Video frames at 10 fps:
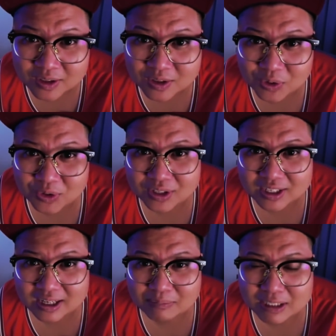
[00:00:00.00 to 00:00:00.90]

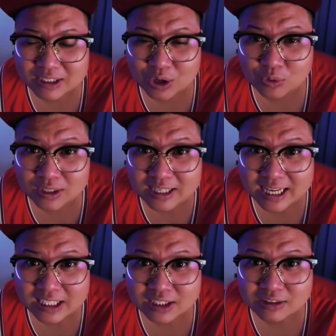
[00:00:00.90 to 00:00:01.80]
rồi ờ, mình vô những
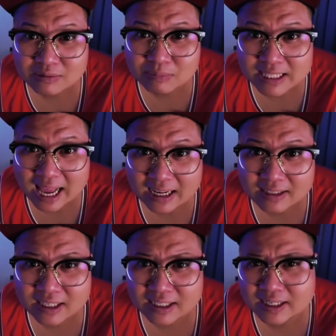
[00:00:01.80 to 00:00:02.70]
nhà xưởng mình đặt
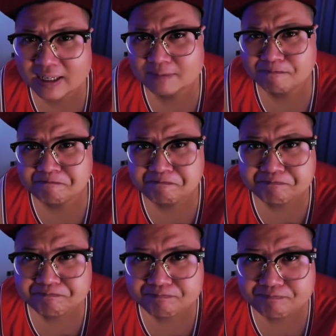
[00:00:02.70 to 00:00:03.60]
thì
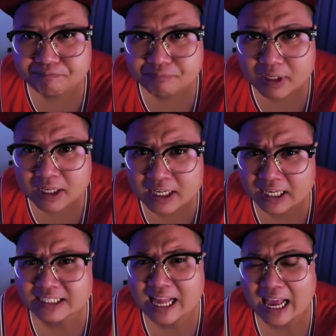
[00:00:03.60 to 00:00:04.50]

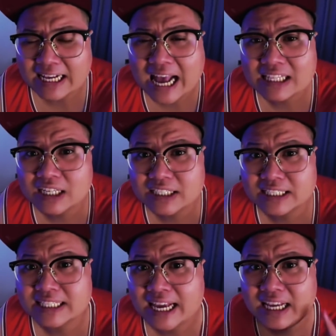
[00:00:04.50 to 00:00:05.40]
hiện tại cái tân
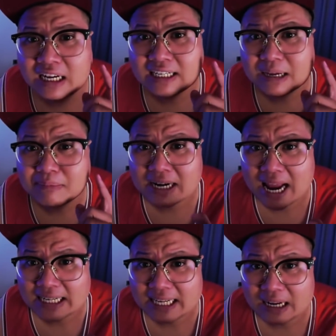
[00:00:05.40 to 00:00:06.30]
nhìn thấy ở
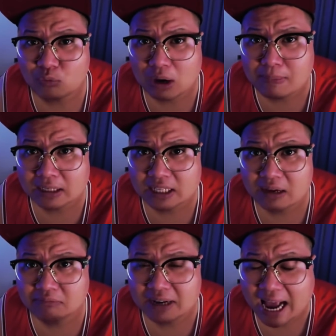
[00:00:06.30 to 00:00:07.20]
camera này là quay ban
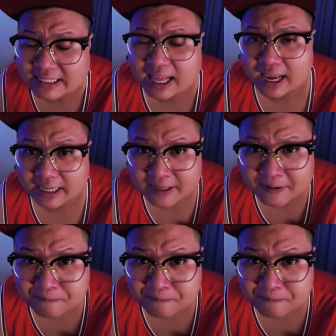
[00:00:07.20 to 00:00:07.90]
đêm khá tệ